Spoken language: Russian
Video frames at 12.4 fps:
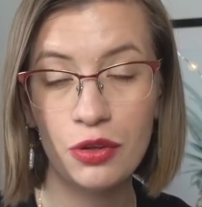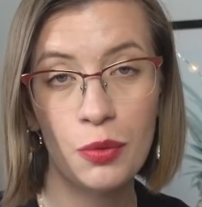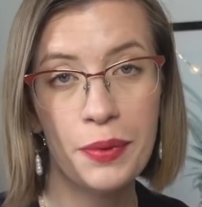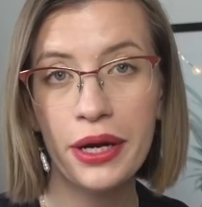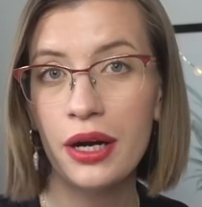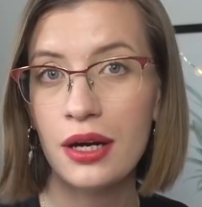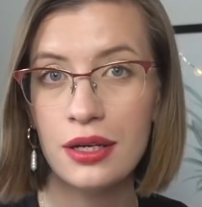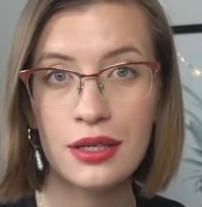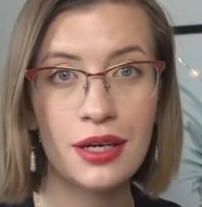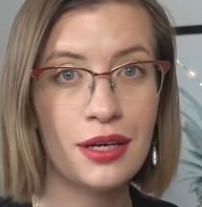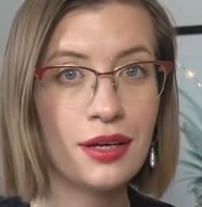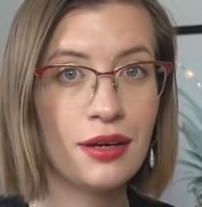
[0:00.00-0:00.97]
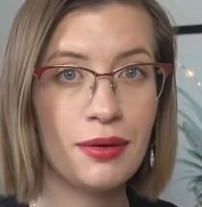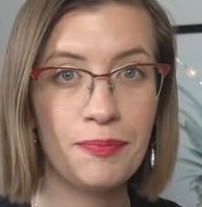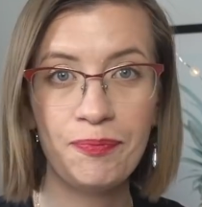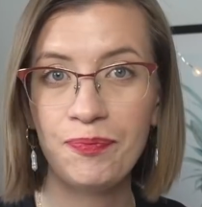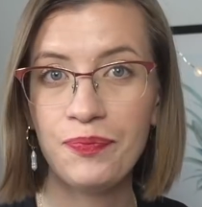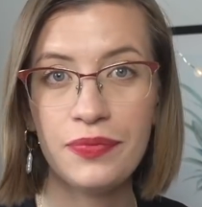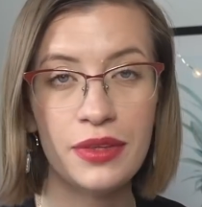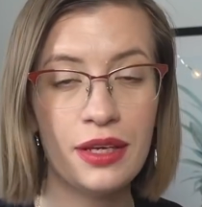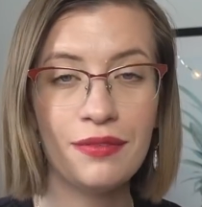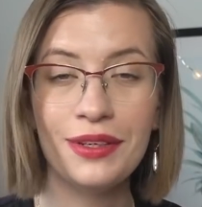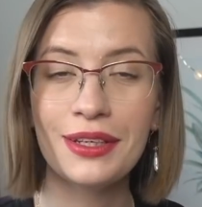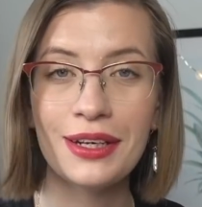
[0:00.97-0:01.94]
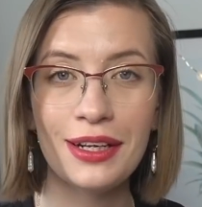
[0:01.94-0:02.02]
Но пока я не
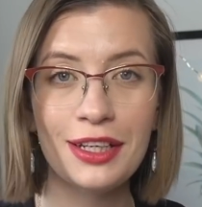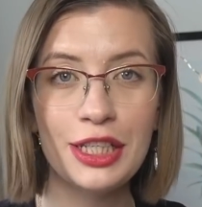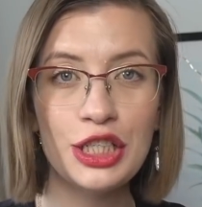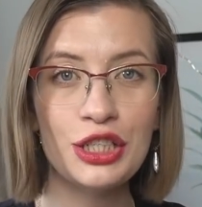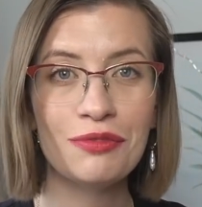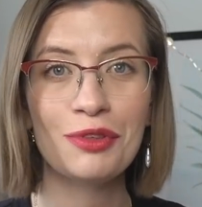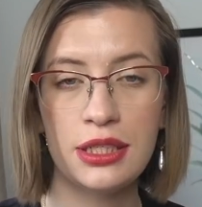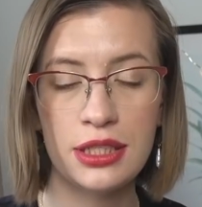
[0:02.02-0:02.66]
выиграла ничего.